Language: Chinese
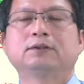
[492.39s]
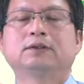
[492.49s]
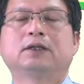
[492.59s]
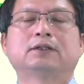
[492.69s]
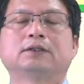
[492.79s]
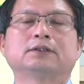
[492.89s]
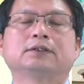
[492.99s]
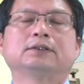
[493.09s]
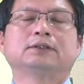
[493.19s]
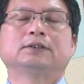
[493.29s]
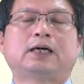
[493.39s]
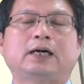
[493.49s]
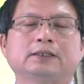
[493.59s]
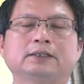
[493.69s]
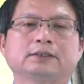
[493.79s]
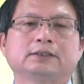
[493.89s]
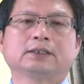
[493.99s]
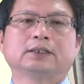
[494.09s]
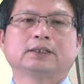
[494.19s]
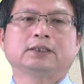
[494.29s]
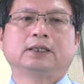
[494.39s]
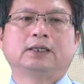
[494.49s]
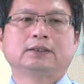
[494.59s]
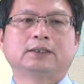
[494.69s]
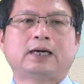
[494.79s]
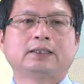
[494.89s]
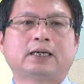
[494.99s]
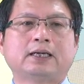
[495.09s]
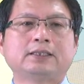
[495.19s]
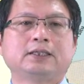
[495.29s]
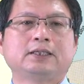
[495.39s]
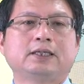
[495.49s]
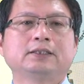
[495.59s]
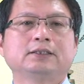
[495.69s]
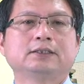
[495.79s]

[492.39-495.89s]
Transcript: 啊，哪这个呃哪哪一些